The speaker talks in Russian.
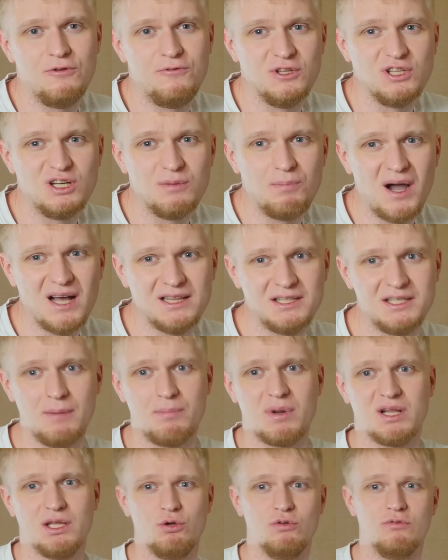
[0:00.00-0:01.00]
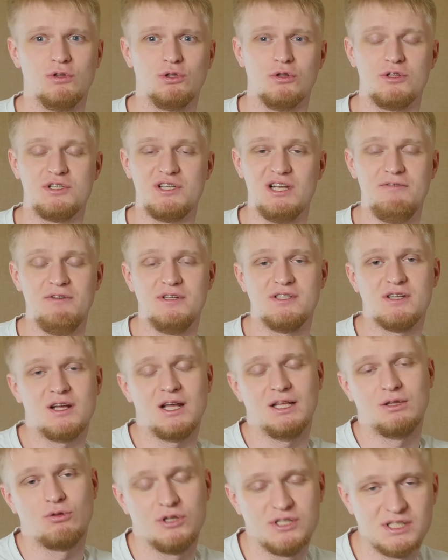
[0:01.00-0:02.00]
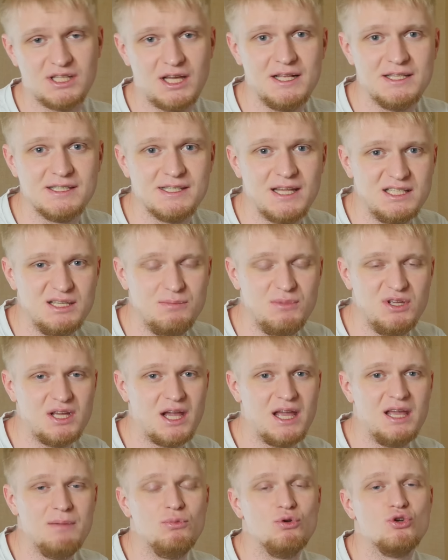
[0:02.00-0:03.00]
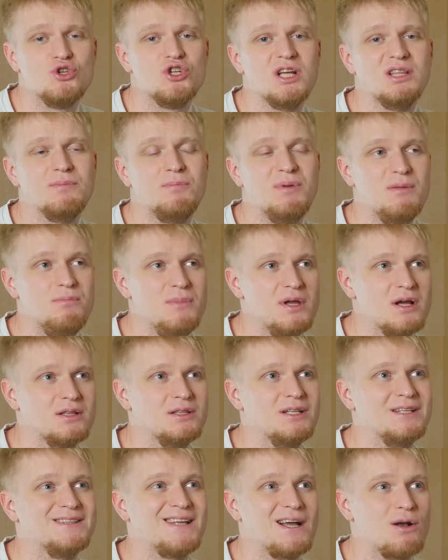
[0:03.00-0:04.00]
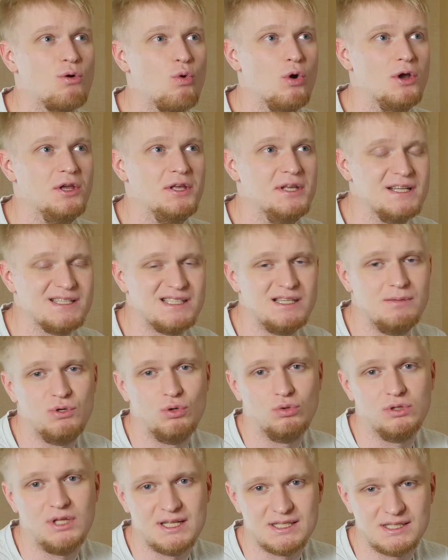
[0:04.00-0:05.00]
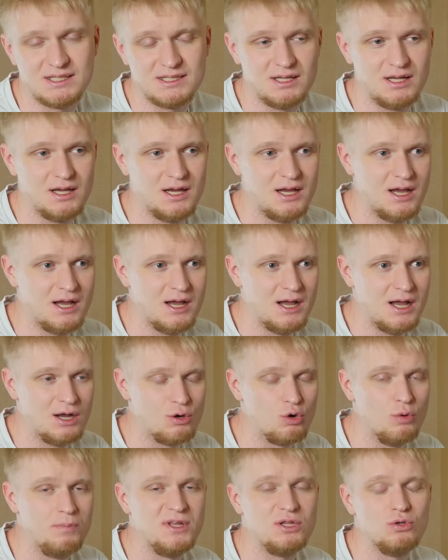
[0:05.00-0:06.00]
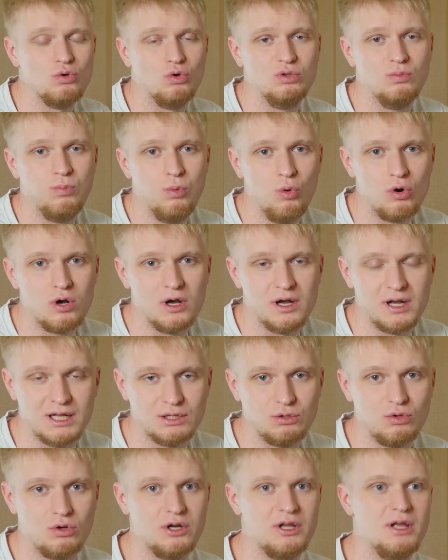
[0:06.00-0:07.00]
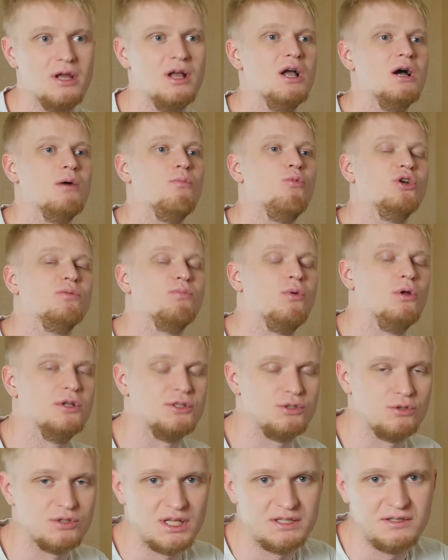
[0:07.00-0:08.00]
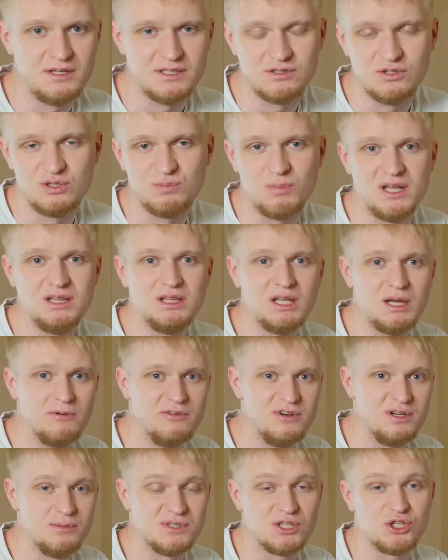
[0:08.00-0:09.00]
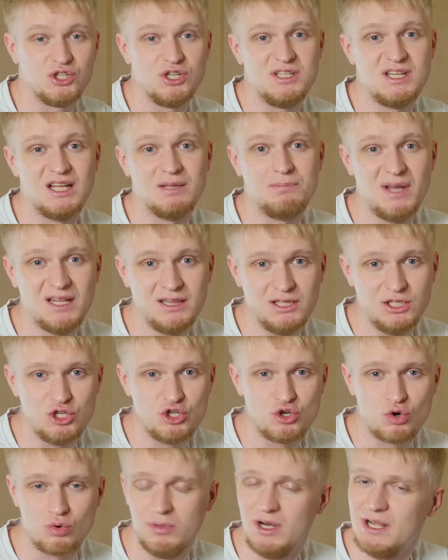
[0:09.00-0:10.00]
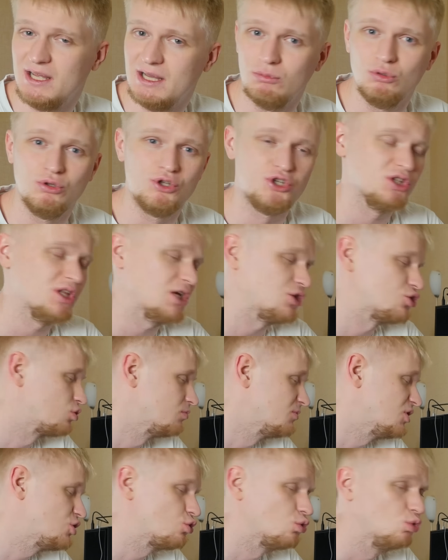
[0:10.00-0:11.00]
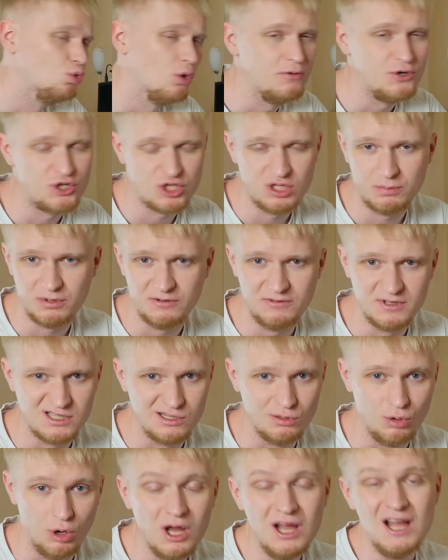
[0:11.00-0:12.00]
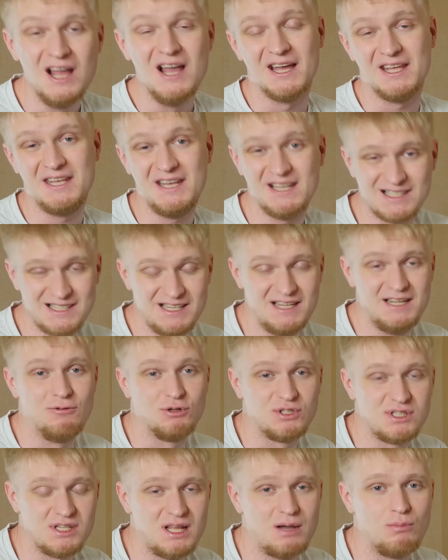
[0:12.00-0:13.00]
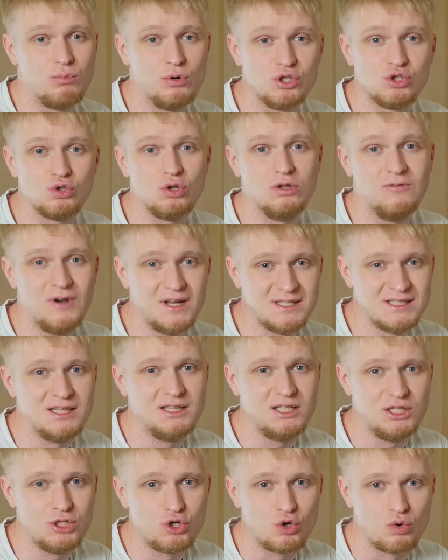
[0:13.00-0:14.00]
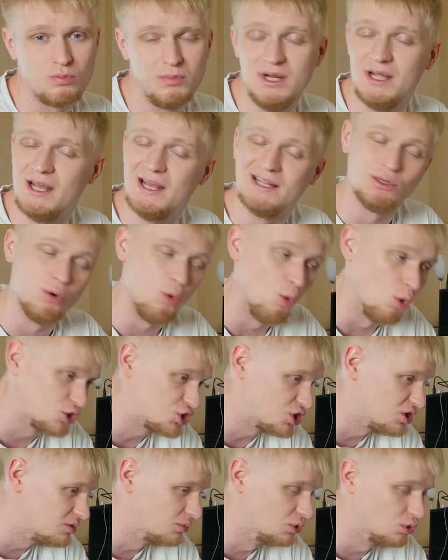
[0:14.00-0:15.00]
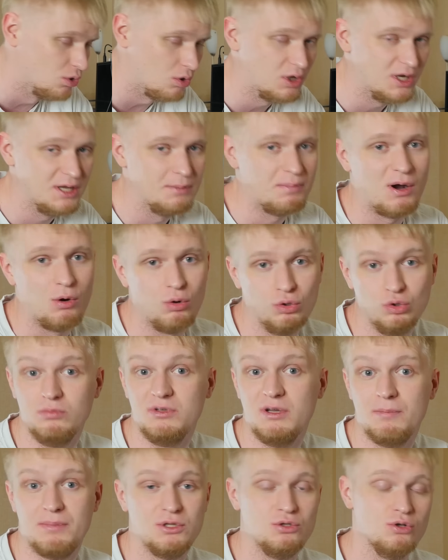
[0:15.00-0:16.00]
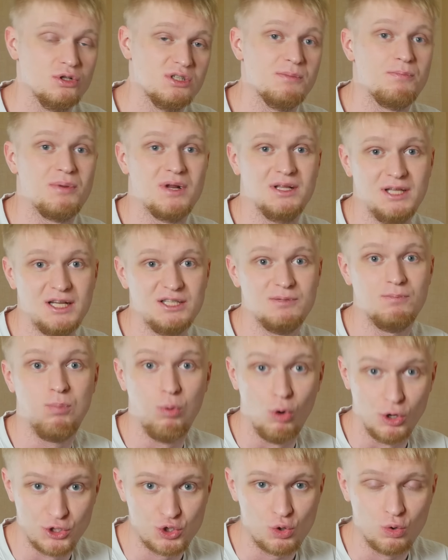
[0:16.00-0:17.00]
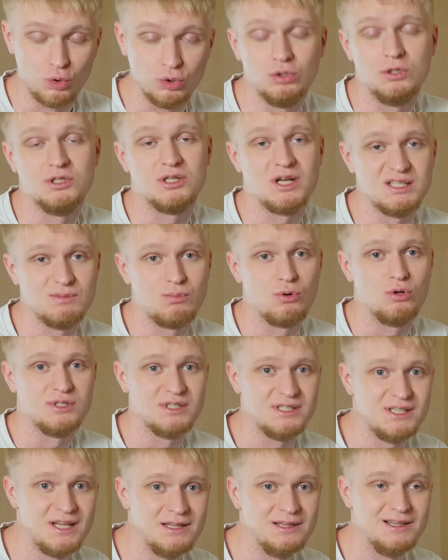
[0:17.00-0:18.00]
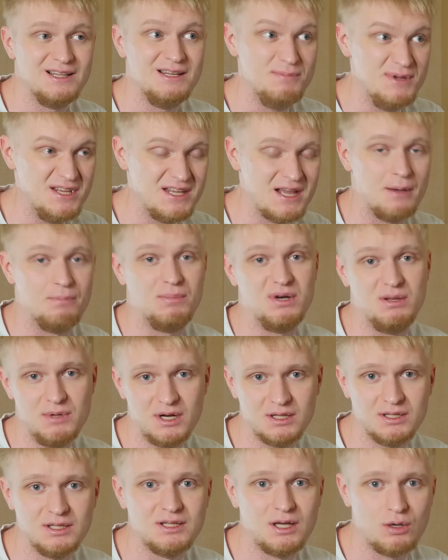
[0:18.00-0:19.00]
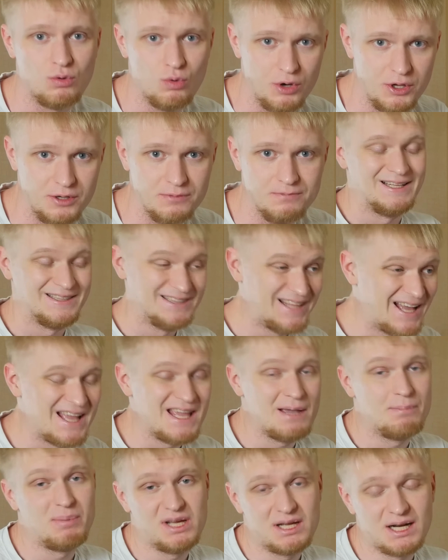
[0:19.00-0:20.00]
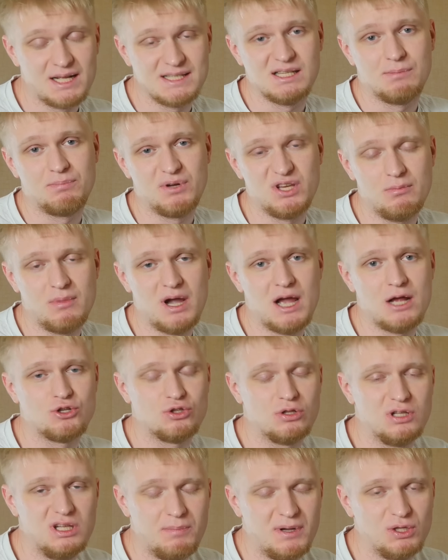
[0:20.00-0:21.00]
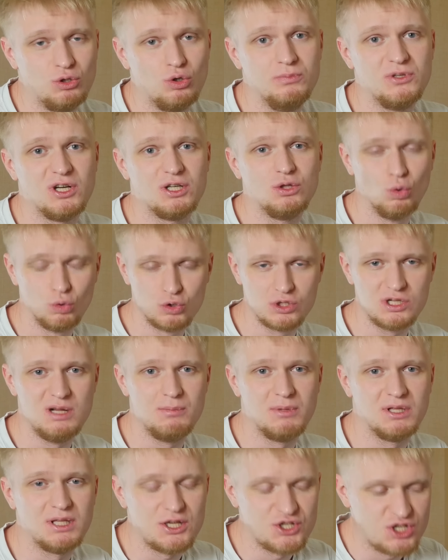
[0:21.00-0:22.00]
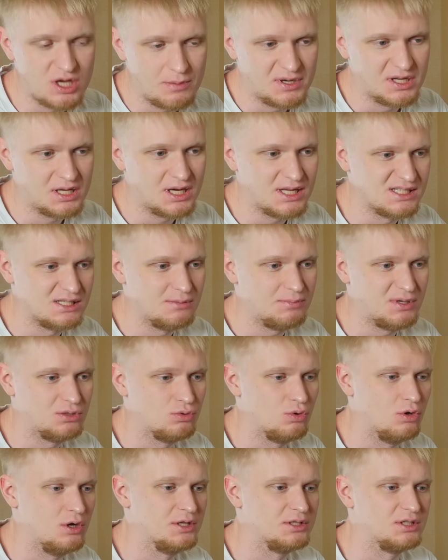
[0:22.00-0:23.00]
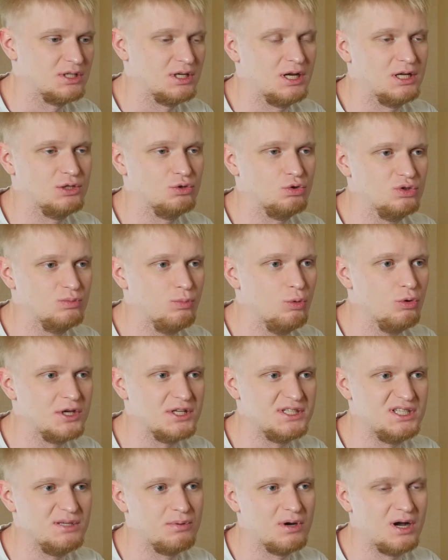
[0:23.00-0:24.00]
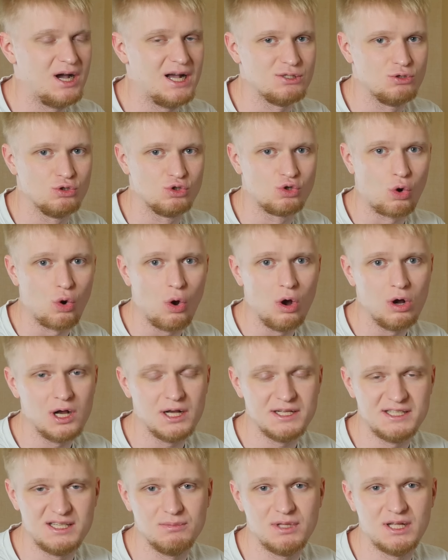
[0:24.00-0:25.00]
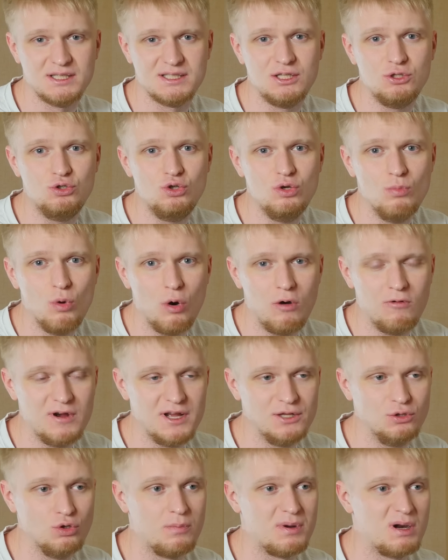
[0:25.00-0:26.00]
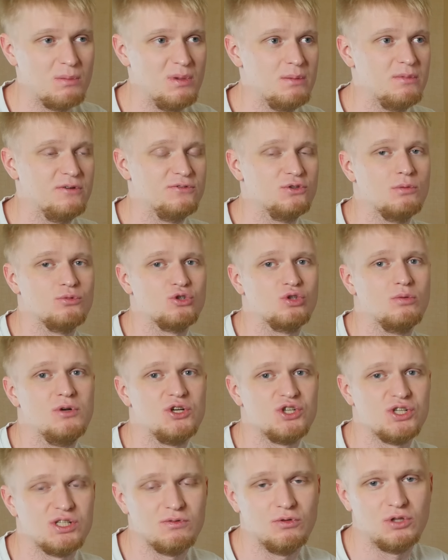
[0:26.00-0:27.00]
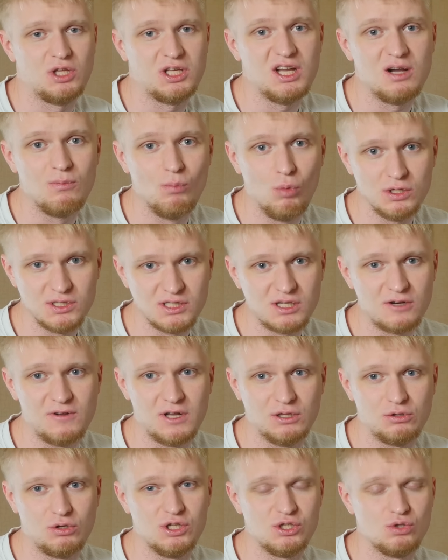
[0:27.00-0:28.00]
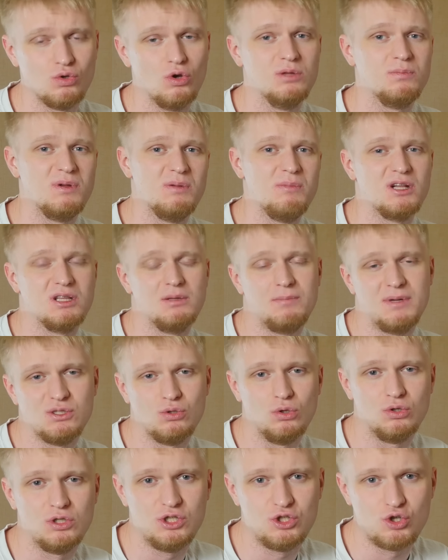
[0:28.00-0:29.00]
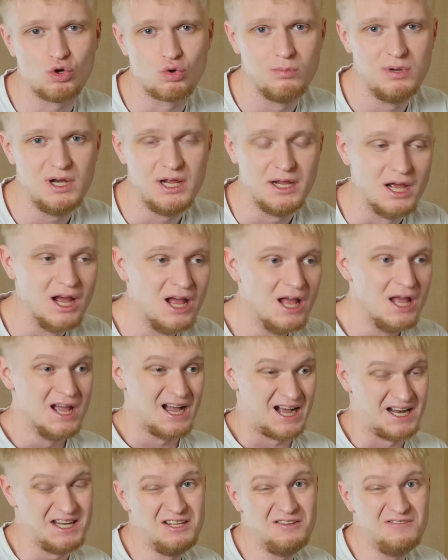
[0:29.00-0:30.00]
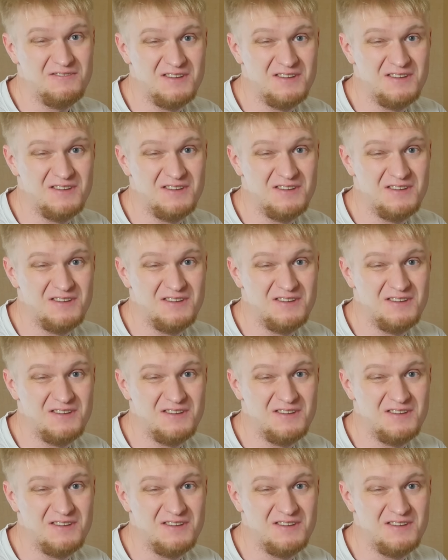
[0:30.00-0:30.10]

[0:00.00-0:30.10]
ThinkPad, я продаю вот тот телевизор, который стоит сзади меня, и бюджет примерно такой. Если мне удастся купить ноутбук, который будет полностью соответствовать моим требованиям за 65 тысяч рублей, я буду считать, что мне чудовищно повезло. Если его цена будет 120 тысяч рублей, это очень много, много, и походу мне придется продать почку. То есть разброс цен для меня примерно такой. Да, я прекрасно понимаю, что для подобных нужд, для монтажа прекрасно подходят э, ноутбуки типа Asus ROG 17-дюймовые, но проблема в том, что большинство таких монстров, которые стоят примерно по 100 тысяч рублей, они